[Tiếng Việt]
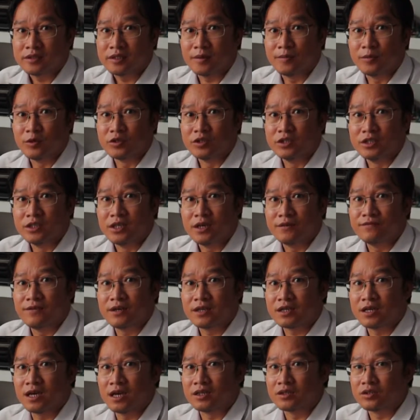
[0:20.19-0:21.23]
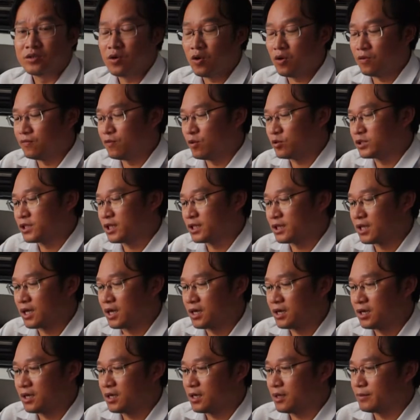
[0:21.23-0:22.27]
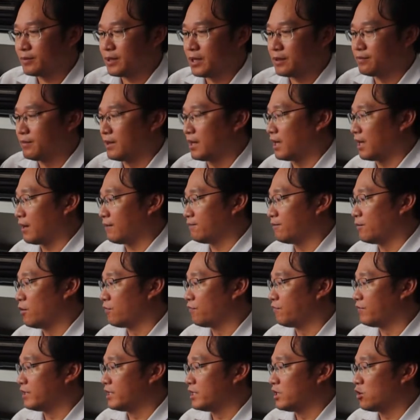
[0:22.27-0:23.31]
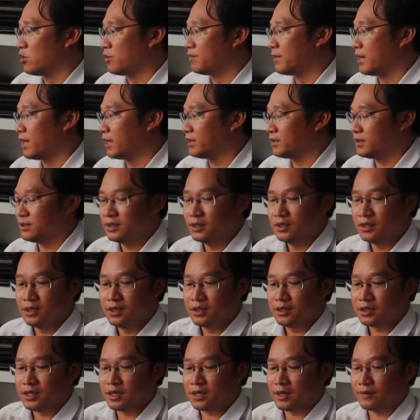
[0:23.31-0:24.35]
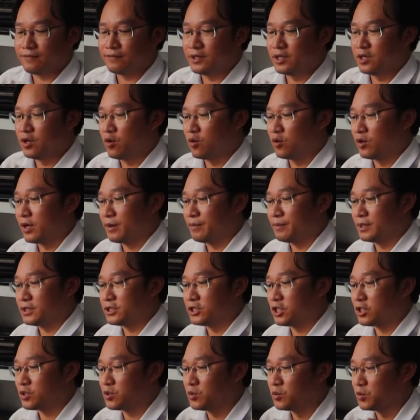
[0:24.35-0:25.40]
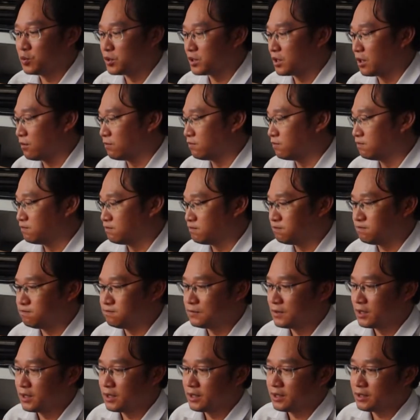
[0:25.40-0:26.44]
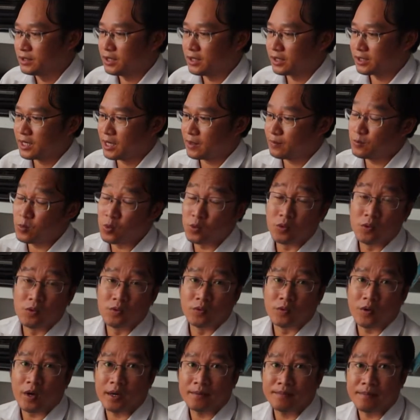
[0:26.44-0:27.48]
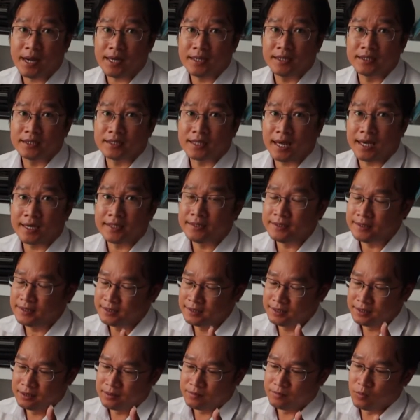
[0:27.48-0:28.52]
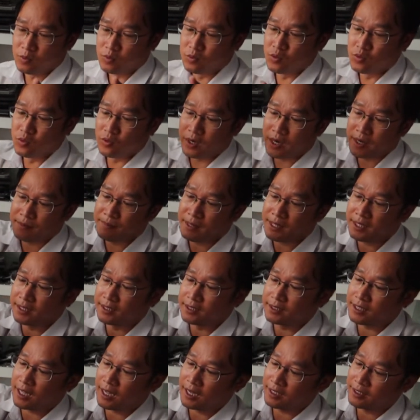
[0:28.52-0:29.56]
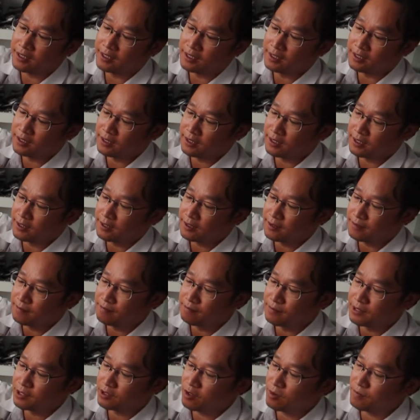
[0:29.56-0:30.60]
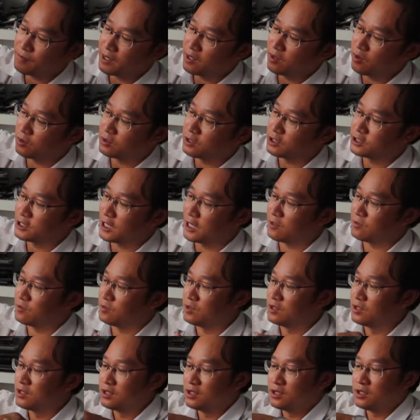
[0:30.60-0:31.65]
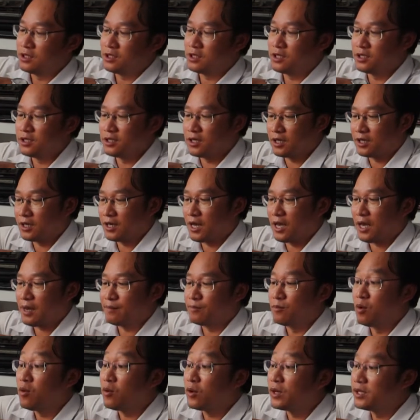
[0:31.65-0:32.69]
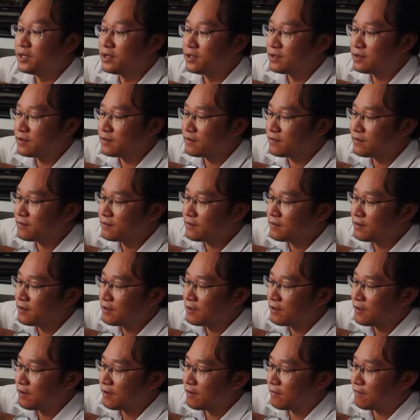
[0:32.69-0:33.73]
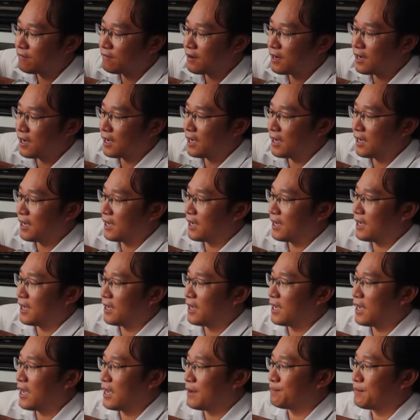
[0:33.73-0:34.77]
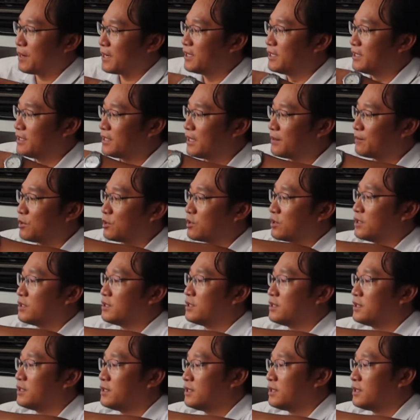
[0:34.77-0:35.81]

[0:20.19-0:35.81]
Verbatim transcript: Chào mọi người đến với kênh của Hoàng Vũ Center. Hôm nay mình làm một video mới, tức là video này mình sẽ khui thùng về các bộ nguồn của iMac hiện tại. Bộ nguồn iMac hiện tại thì mình có mấy loại như sau. Thứ nhất là hai mươi mốt inch và hai mươi bảy inch nha mọi người.